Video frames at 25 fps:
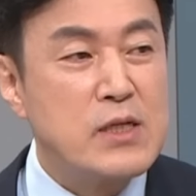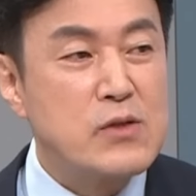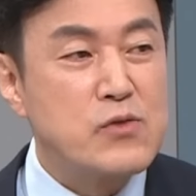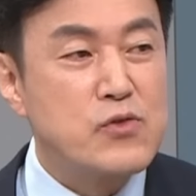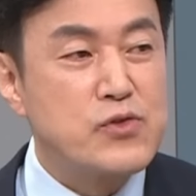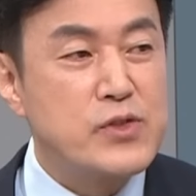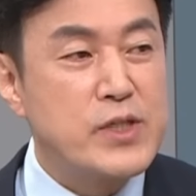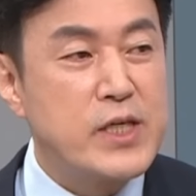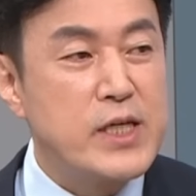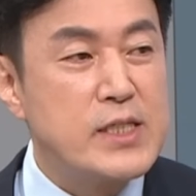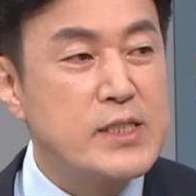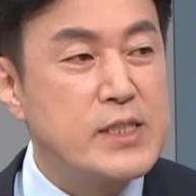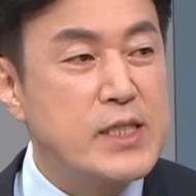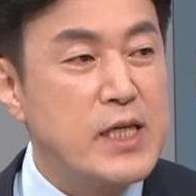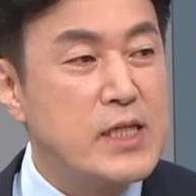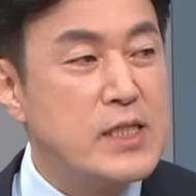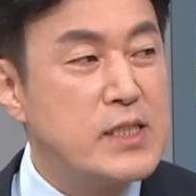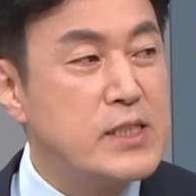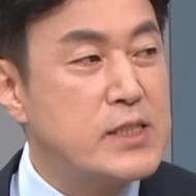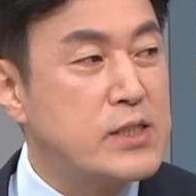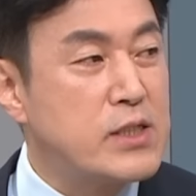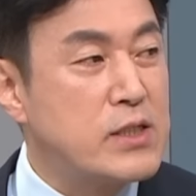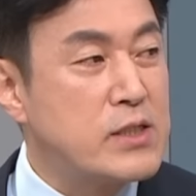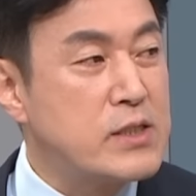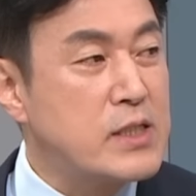국회
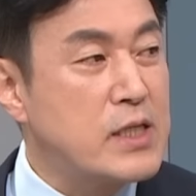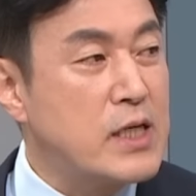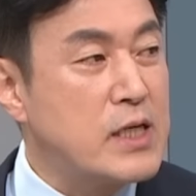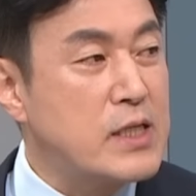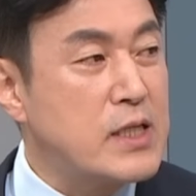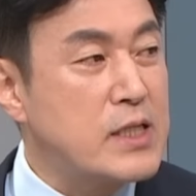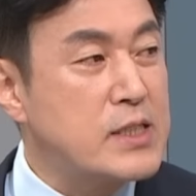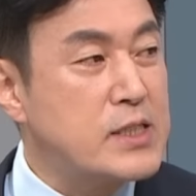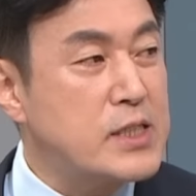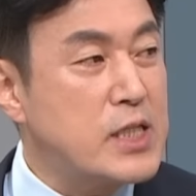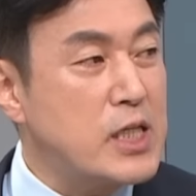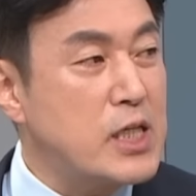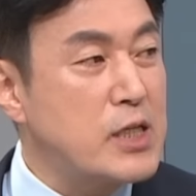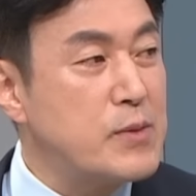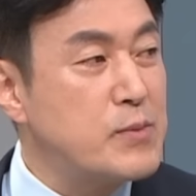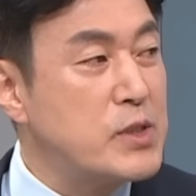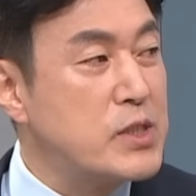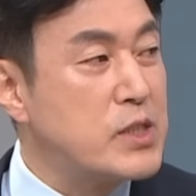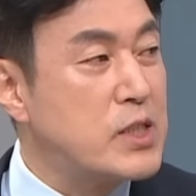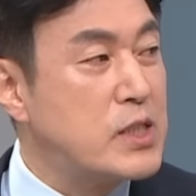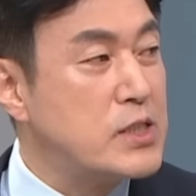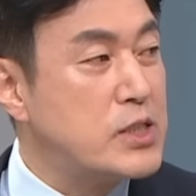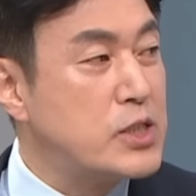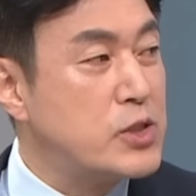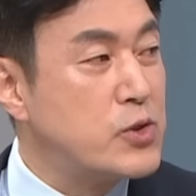제1정당의 책임
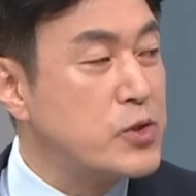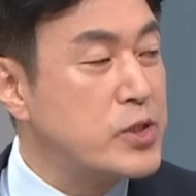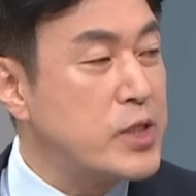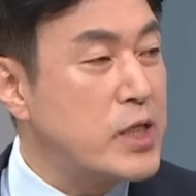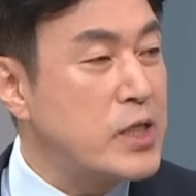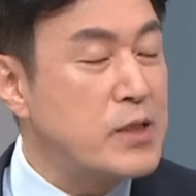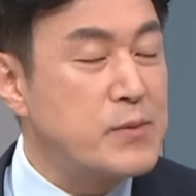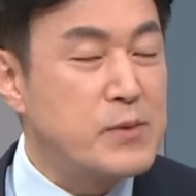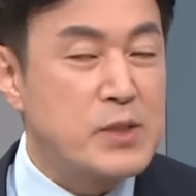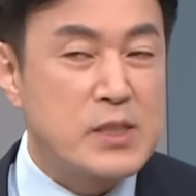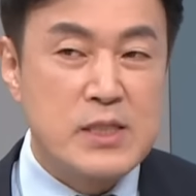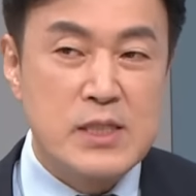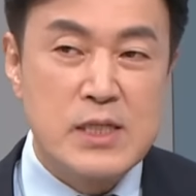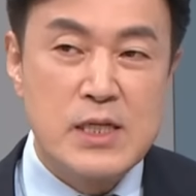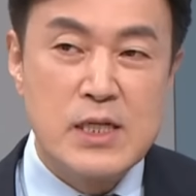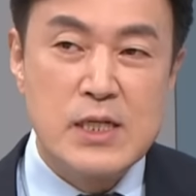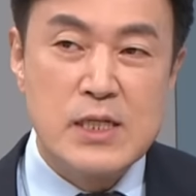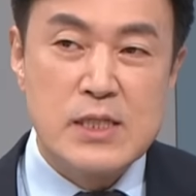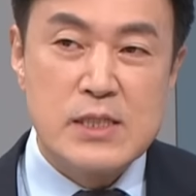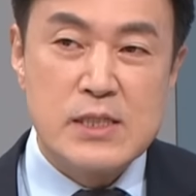있는 지도자라면